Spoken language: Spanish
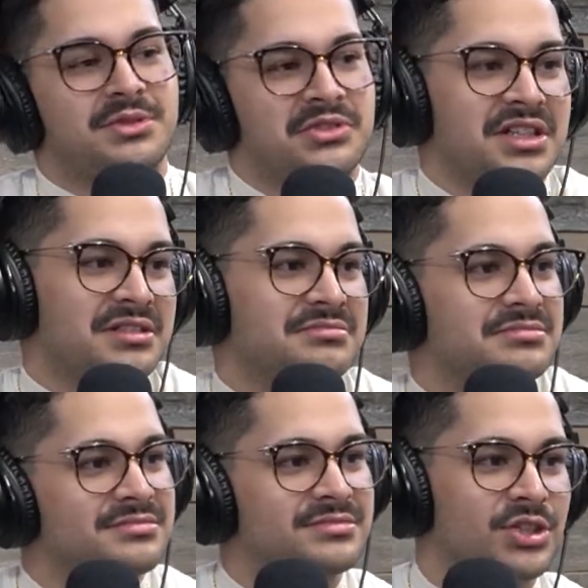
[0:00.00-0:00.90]
No sé.
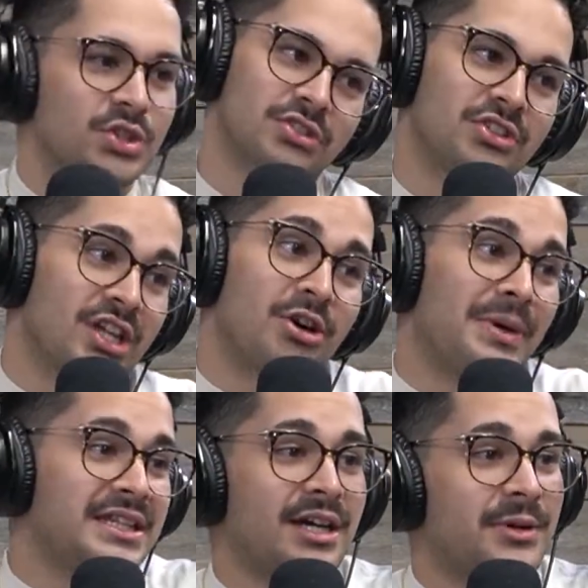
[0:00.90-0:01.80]
Yo, yo tengo
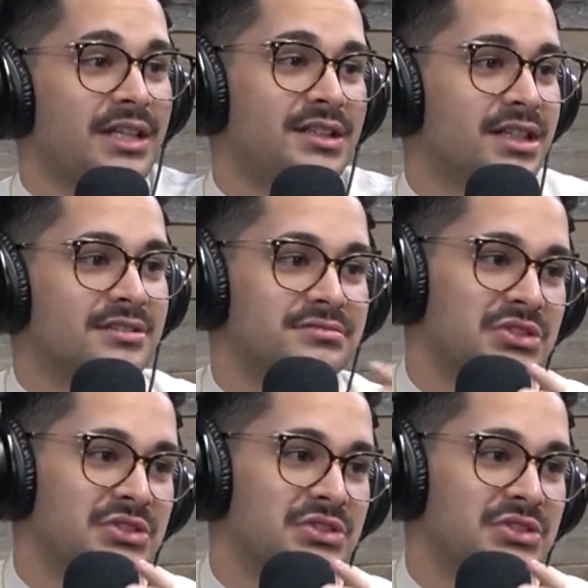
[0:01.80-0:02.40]
mente abierta.